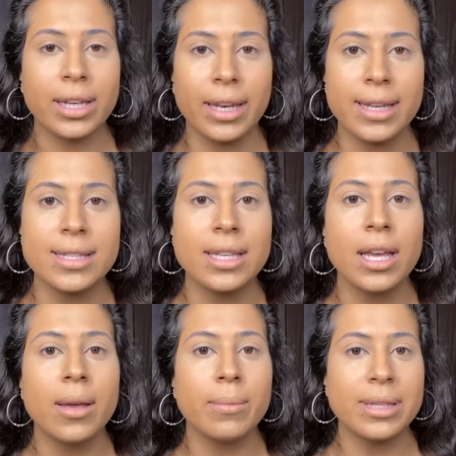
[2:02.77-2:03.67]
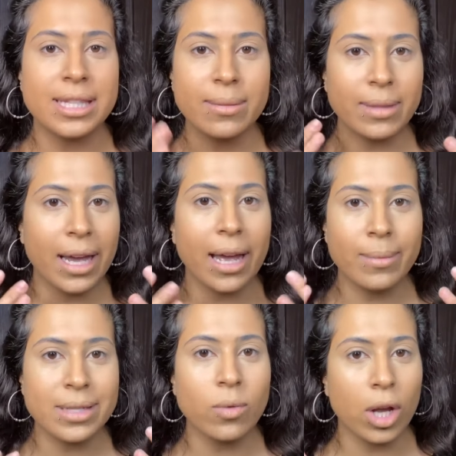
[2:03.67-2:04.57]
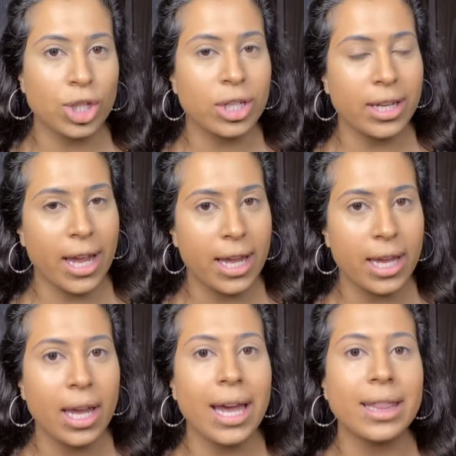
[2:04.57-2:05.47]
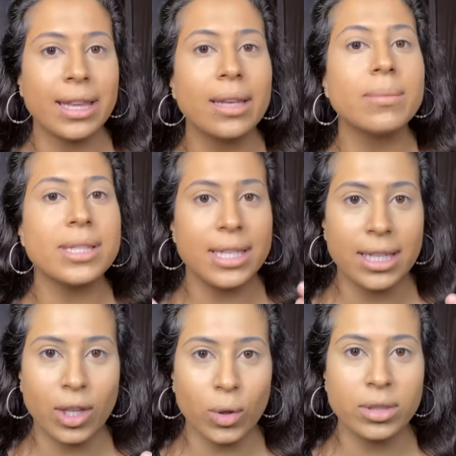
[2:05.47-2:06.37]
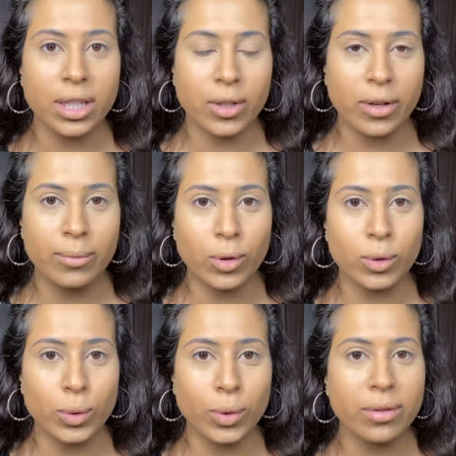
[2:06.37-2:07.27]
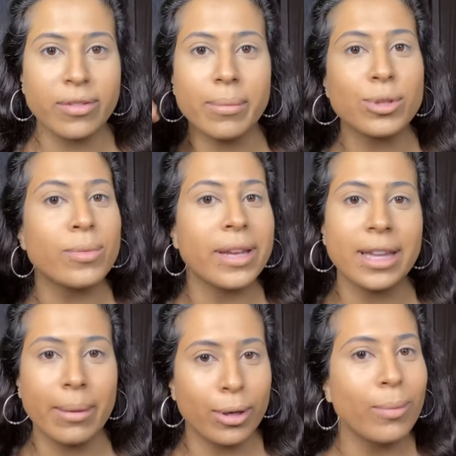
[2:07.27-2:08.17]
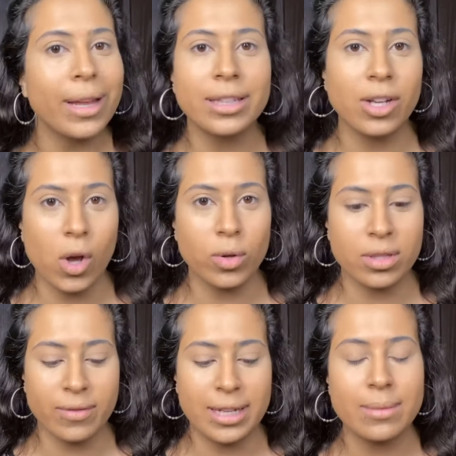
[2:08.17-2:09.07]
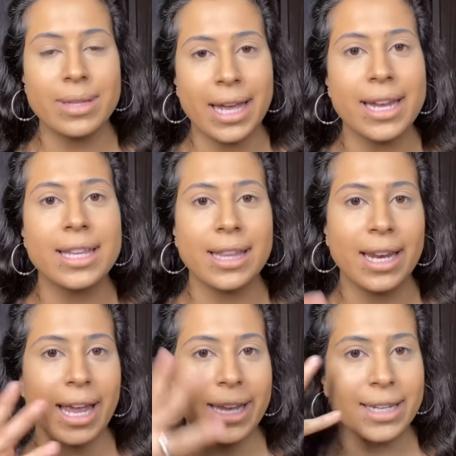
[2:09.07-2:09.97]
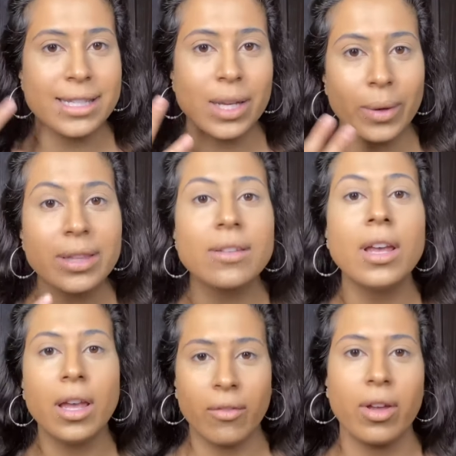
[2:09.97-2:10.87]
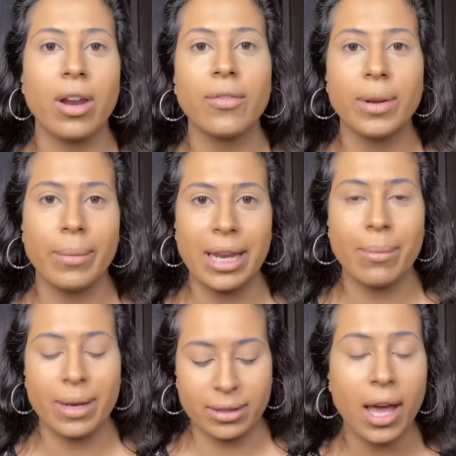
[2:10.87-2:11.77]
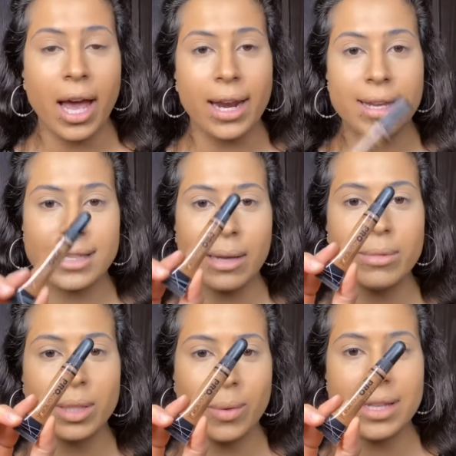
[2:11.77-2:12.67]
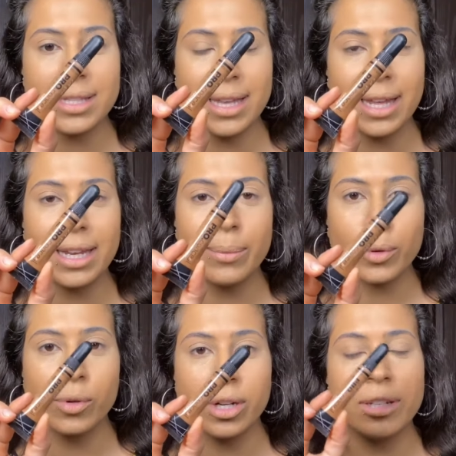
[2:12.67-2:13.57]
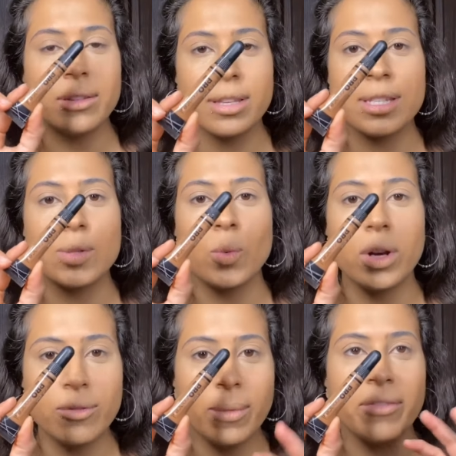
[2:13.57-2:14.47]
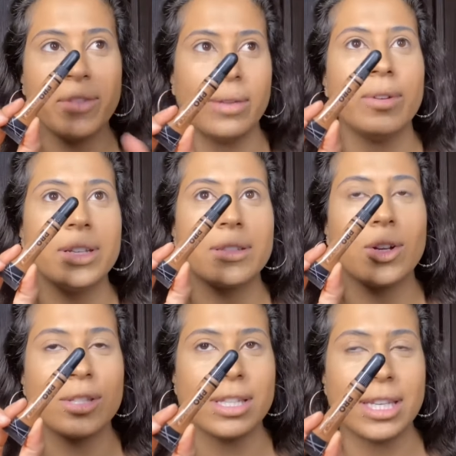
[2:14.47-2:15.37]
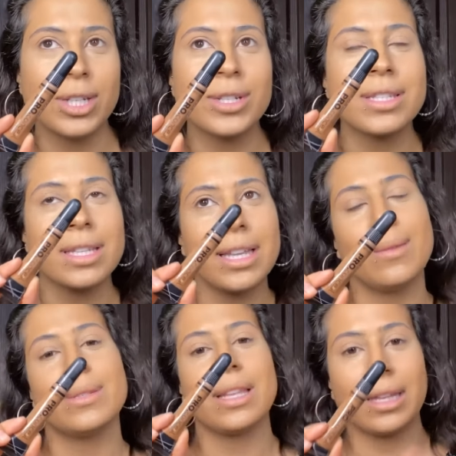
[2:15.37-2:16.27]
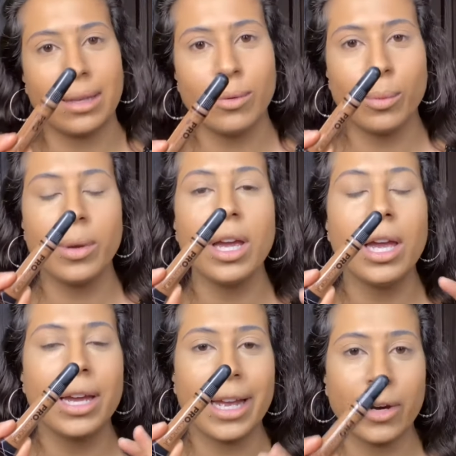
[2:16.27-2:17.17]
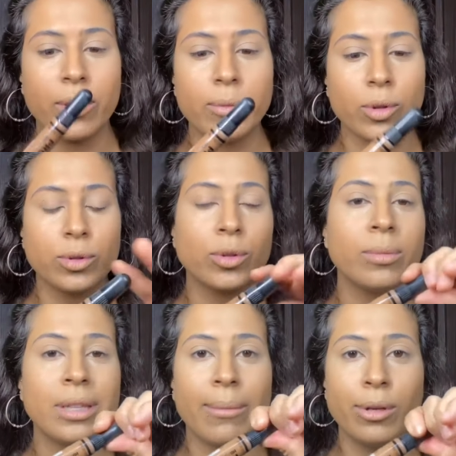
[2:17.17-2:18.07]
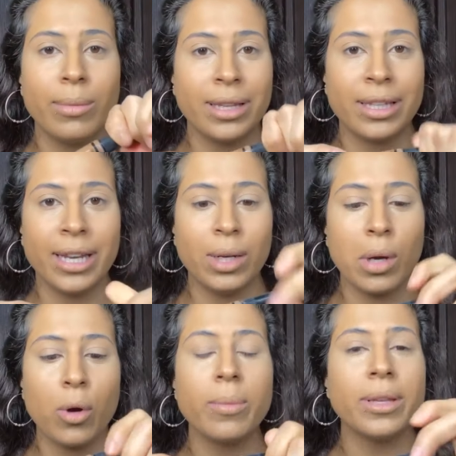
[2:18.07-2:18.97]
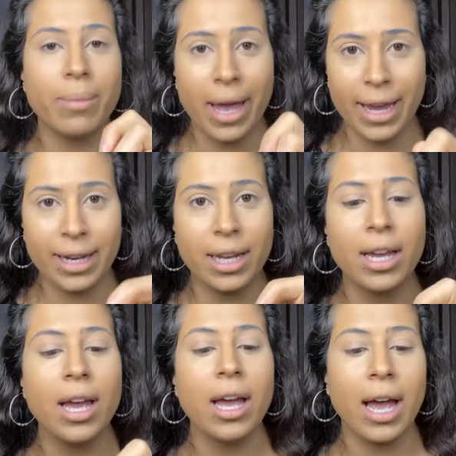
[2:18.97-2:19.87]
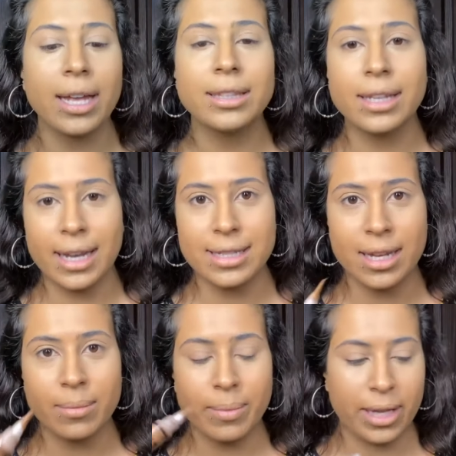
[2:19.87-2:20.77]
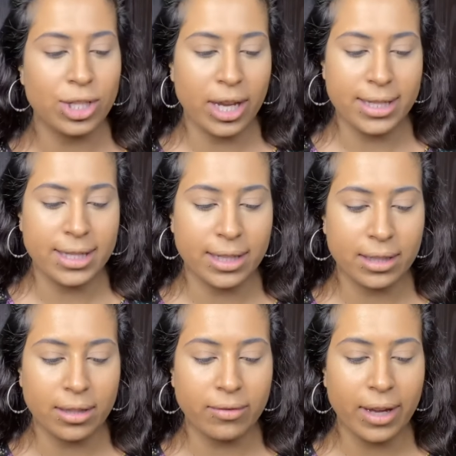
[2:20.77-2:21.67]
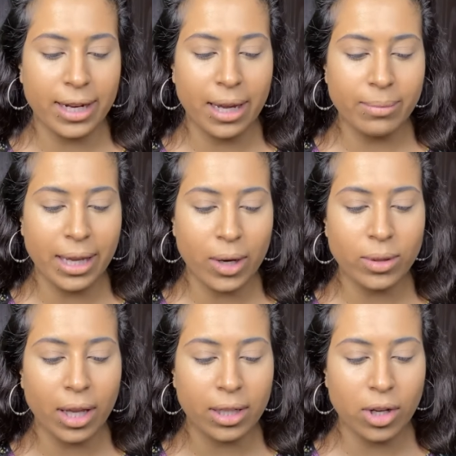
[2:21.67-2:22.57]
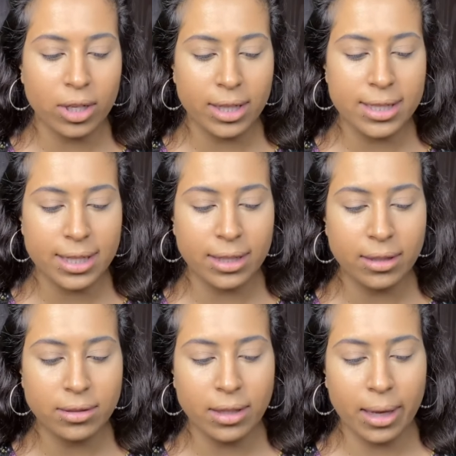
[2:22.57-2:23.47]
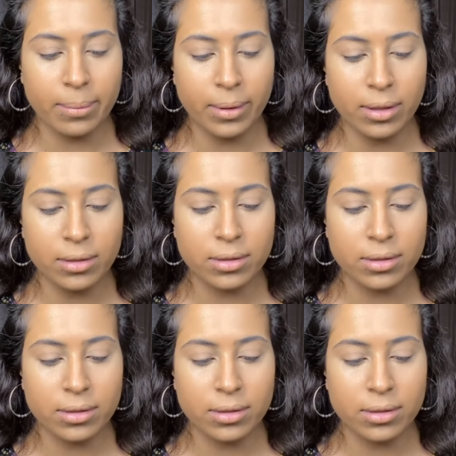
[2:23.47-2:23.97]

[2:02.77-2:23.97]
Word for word: الناس بتسيب ده خمس وعشر دقايق then بتيجي تحط الكريم كونتور فمش بيتعمل بلاندنج خالص فلازم نتاكد ان الحاجه لسه وات فنعرف نعمل لها بلاند انا هستعمل دلوقتي اي برو جيرل this is one of my favorite concealers ان انا بستخدمهم ككريم كونتور بتعمل بلاندنج حلو قوي بيتباع هنا عند كذا بيج عادي جدا فانا هبدا اخد على ظهر ايدي كده حبه